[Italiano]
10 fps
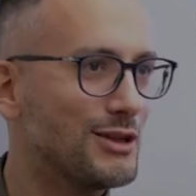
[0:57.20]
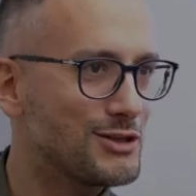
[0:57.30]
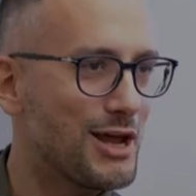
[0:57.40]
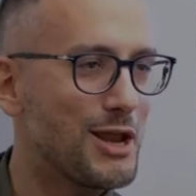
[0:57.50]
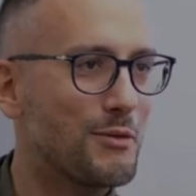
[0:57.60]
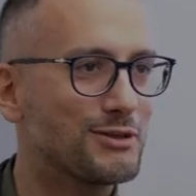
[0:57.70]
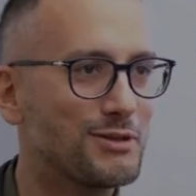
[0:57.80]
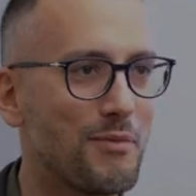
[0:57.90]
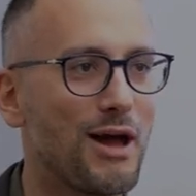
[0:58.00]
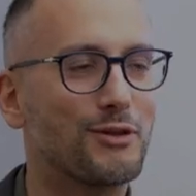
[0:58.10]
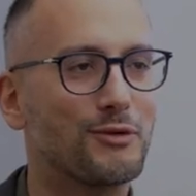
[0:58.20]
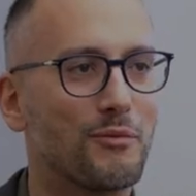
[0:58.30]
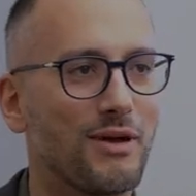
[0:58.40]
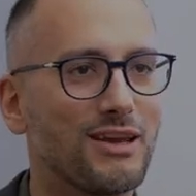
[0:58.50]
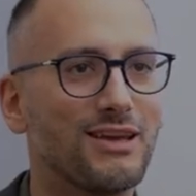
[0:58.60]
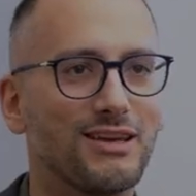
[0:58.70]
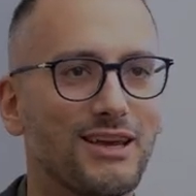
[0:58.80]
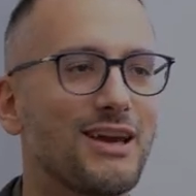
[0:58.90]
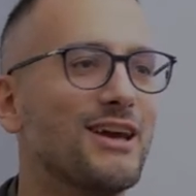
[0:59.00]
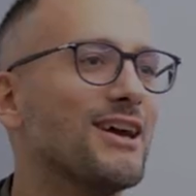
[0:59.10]
dieci anni a questa parte ormai
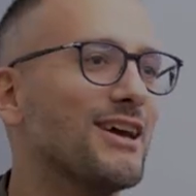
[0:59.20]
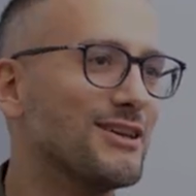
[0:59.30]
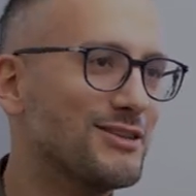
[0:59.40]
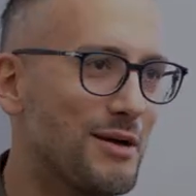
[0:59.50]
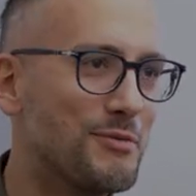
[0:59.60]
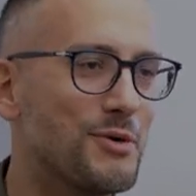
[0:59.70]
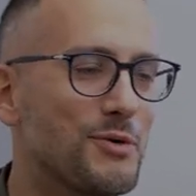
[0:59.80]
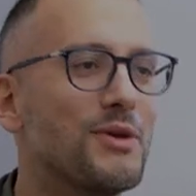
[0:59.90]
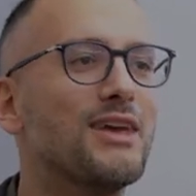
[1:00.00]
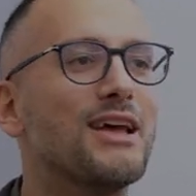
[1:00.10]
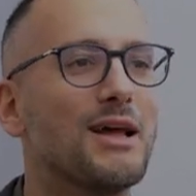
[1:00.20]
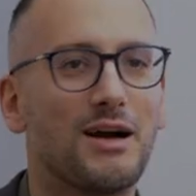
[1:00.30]
eh, siamo qui e